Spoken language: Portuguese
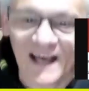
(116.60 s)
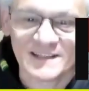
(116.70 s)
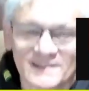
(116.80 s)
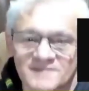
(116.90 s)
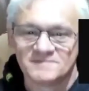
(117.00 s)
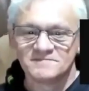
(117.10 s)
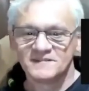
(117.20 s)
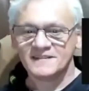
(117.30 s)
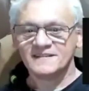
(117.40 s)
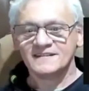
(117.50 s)
nada.
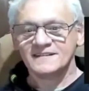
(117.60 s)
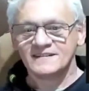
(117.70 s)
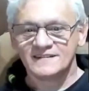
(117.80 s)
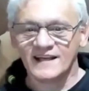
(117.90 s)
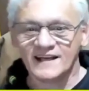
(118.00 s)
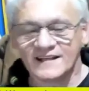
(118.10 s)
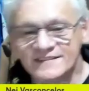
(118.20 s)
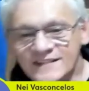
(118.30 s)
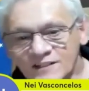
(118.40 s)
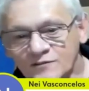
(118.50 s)

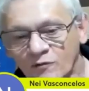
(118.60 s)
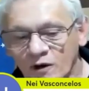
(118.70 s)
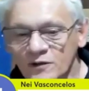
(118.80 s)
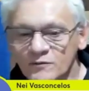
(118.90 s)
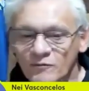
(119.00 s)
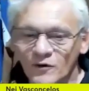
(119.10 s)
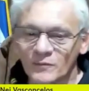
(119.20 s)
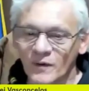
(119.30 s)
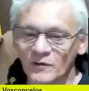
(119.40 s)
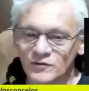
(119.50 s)
Né? Se eles foram, não
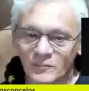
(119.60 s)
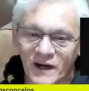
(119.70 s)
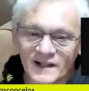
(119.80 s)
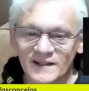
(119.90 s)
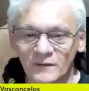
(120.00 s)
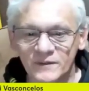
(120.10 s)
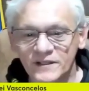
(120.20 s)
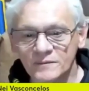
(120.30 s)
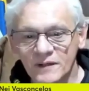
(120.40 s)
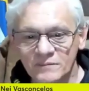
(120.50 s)
foram para a luta, tomara que tenham
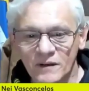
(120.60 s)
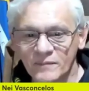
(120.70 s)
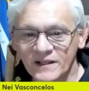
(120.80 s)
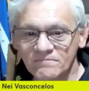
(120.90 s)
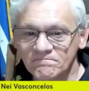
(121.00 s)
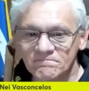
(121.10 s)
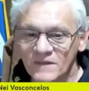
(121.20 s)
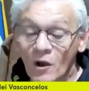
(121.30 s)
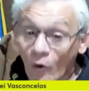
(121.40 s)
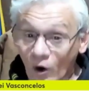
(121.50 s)
ido, mas para mim.
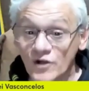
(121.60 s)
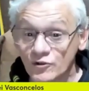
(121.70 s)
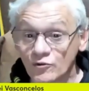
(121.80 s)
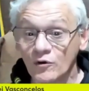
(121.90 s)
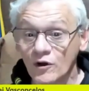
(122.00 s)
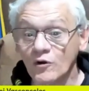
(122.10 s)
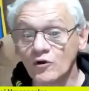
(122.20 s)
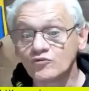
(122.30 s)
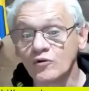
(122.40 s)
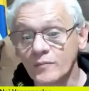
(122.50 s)
Hoje eu, tô, eu,